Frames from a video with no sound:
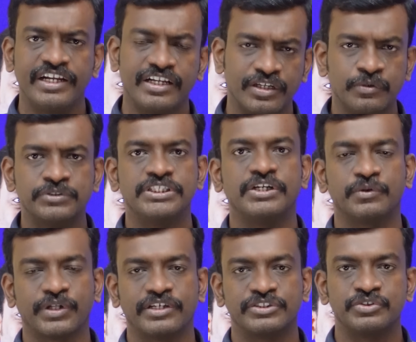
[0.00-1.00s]
நீட் யூஜி
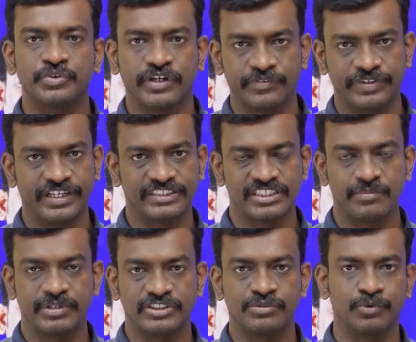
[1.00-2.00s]
டூ தௌசண்ட் டுவெண்ட்டி ஃபைவ்
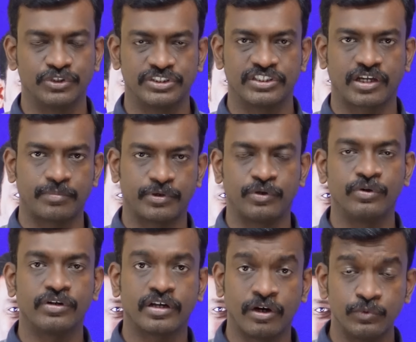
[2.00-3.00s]
எக்ஸாமினேஷன்
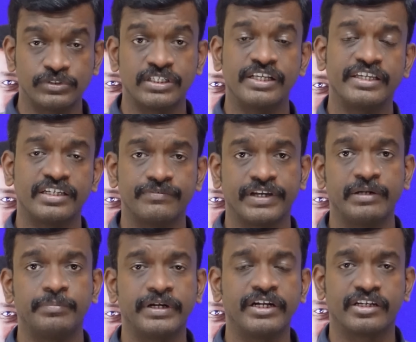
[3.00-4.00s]
முடிச்சதுக்கப்புறம் கவுன்சிலிங்க்கு
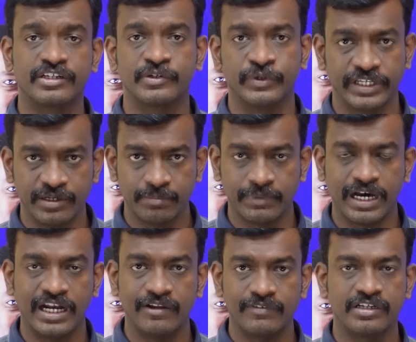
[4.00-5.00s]
வெயிட் பண்ணிட்டு இருக்கக்கூடிய
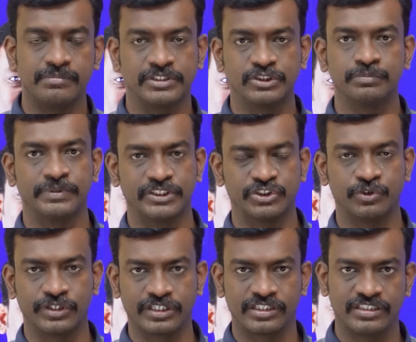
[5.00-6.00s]
மாணவர்கள் மற்றும்
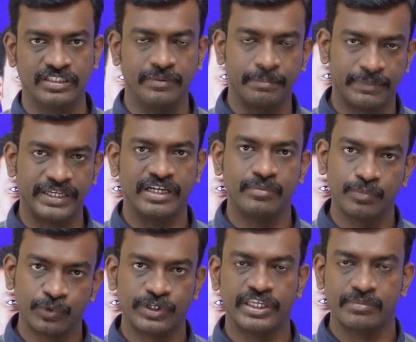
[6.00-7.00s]
பெற்றோர்களுக்கு மிக
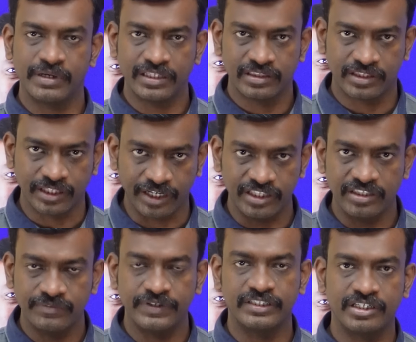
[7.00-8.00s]
முக்கியமாக
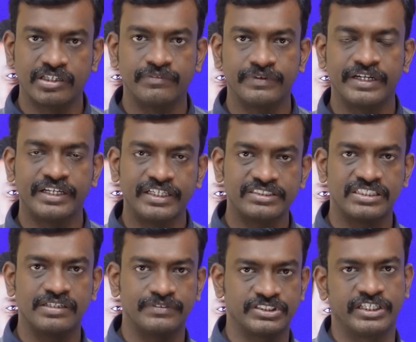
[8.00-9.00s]
தெரிந்து வைத்திருக்க வேண்டிய
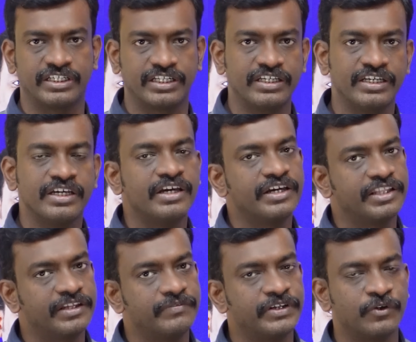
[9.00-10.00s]
சில விஷயங்களை
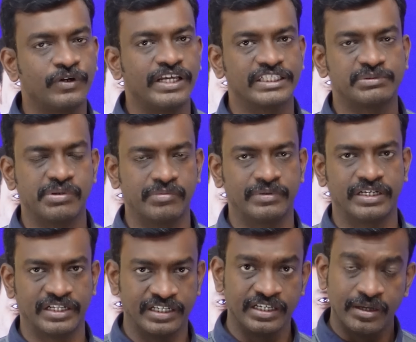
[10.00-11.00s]
இந்த வீடியோவில் எக்ஸ்பிளைன்
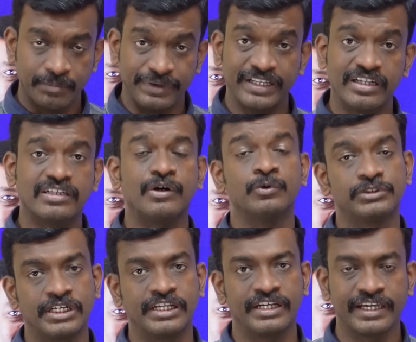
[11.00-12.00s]
பண்ணுறேன் மெடிக்கல்
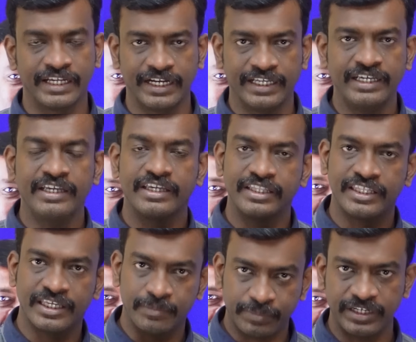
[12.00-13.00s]
கவுன்சிலிங்னா என்ன
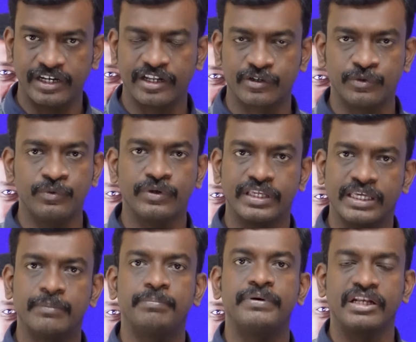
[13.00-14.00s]
இது எப்படி நடக்கும்
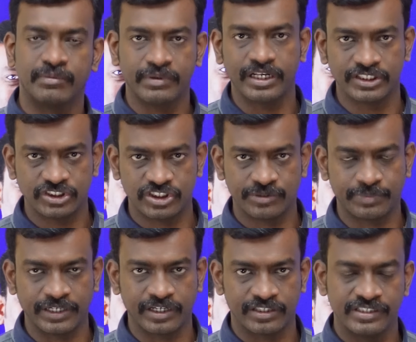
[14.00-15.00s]
எப்படி நம்ம
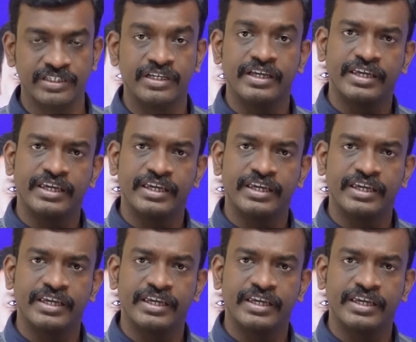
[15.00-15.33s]
ரெஜிஸ்டர் பண்ணுறது